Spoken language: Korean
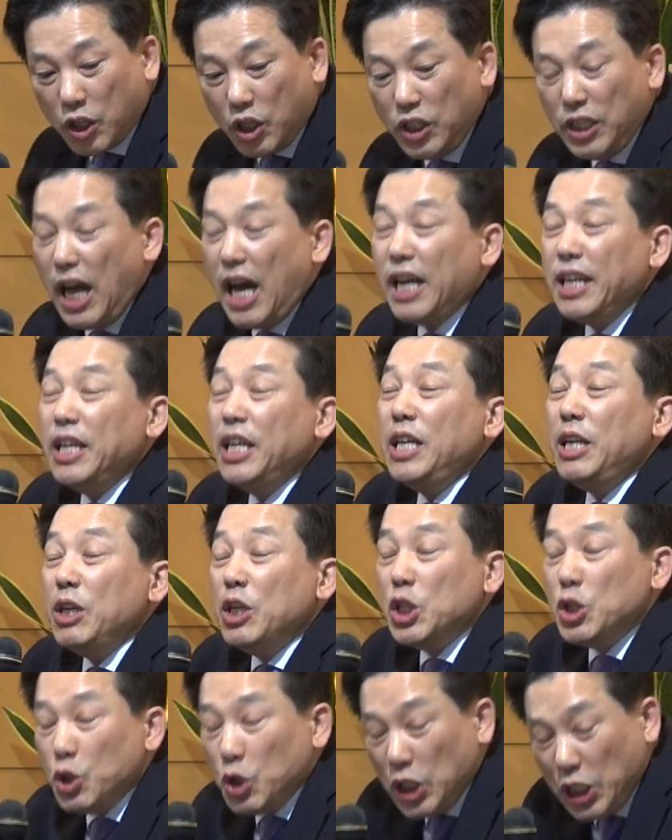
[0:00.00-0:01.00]

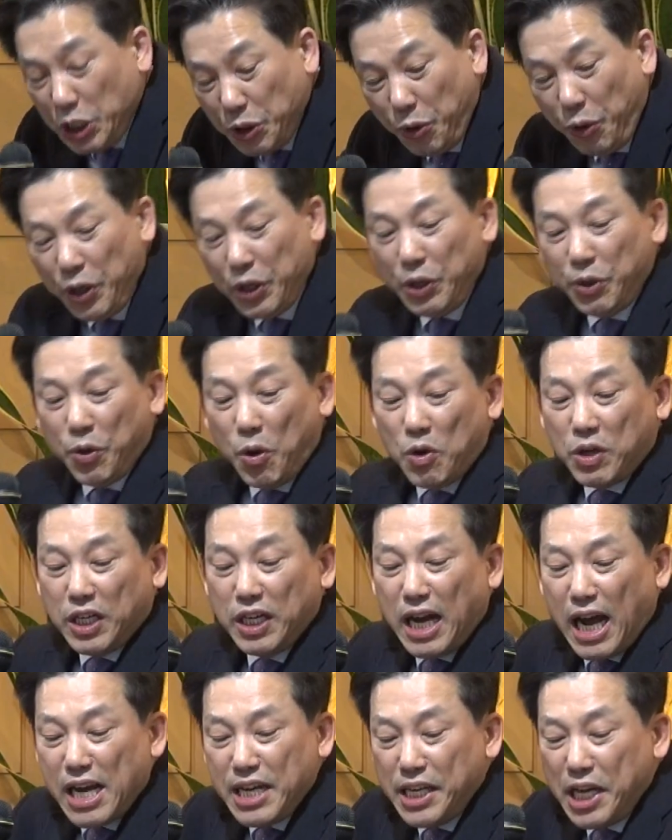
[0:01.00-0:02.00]
그날이 일요일이고
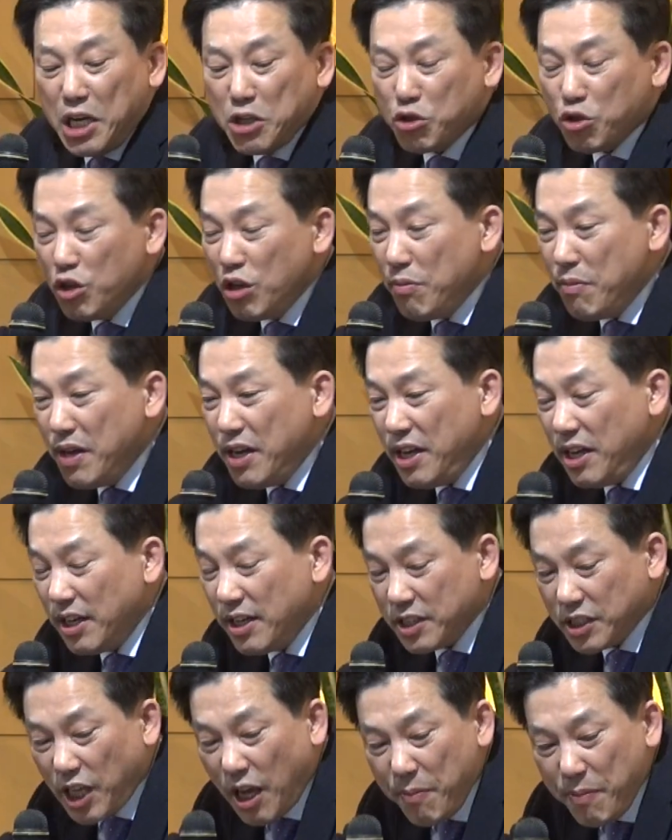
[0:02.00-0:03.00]
그날
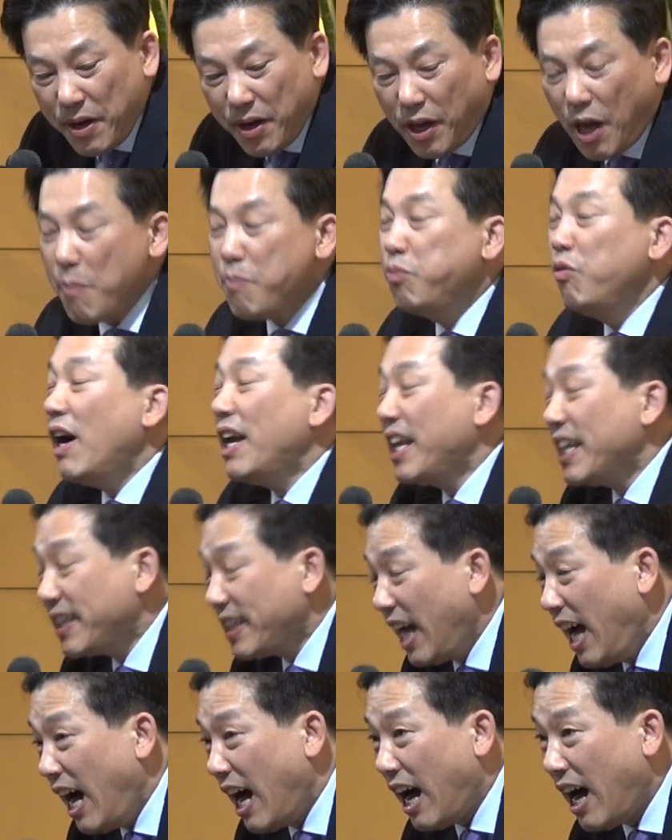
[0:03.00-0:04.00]
예수님이 새벽에
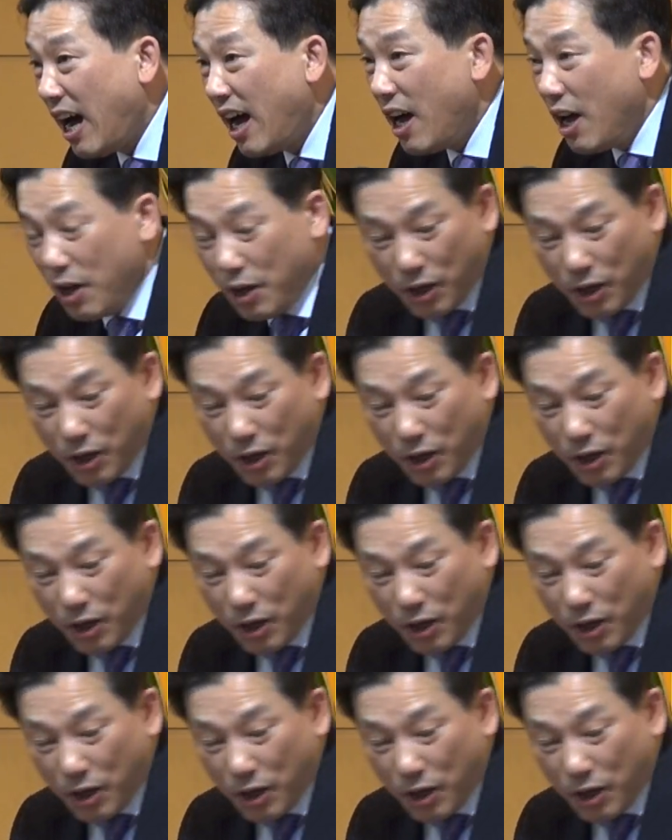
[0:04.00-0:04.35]
부활했다.